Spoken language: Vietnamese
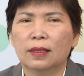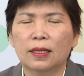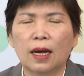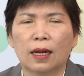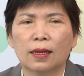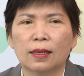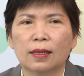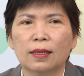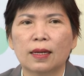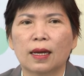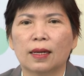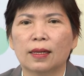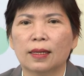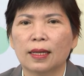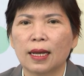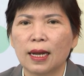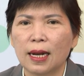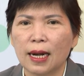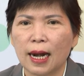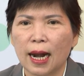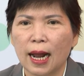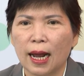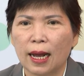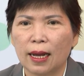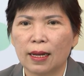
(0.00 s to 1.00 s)
chợt nhận
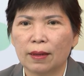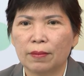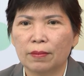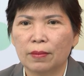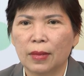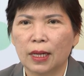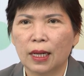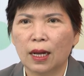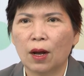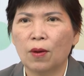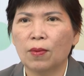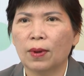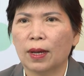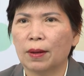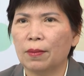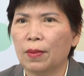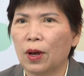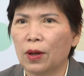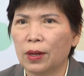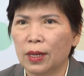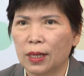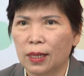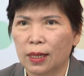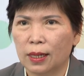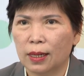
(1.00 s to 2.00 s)
thấy rằng mình không gắn
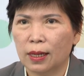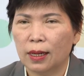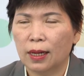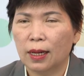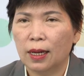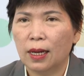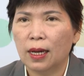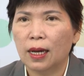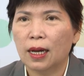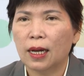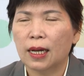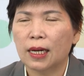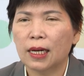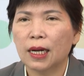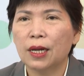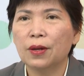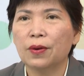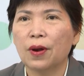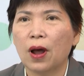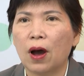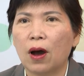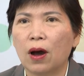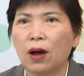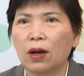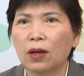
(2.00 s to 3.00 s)
bó được điều
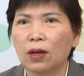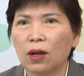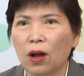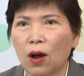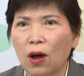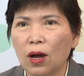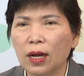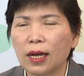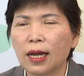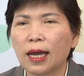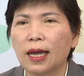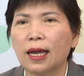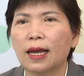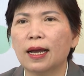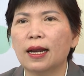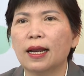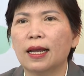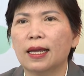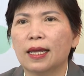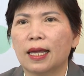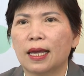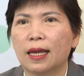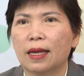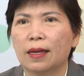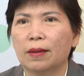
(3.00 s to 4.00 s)
đó có nghĩa
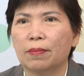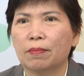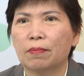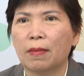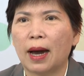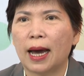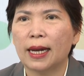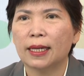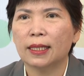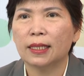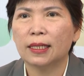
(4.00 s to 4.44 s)
là gì bạn